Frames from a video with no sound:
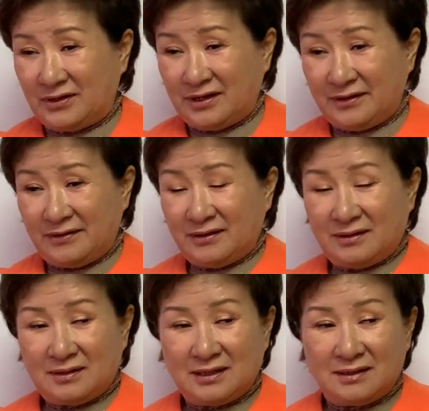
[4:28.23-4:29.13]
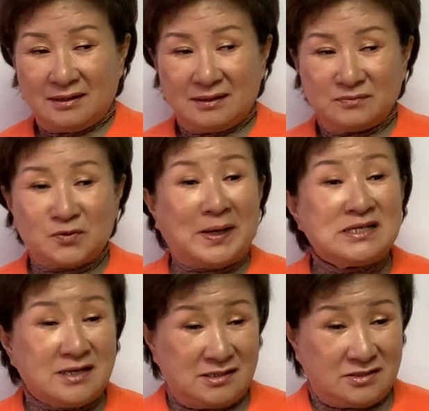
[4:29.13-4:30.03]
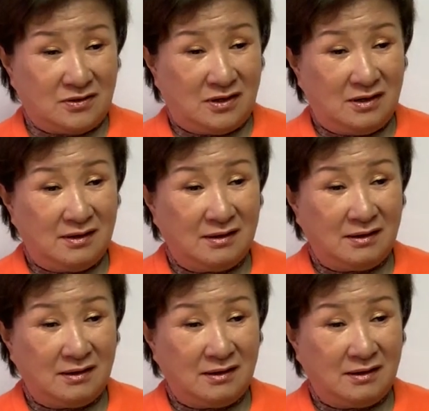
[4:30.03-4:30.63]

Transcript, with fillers: 거예요. 무슨 말인지 알죠?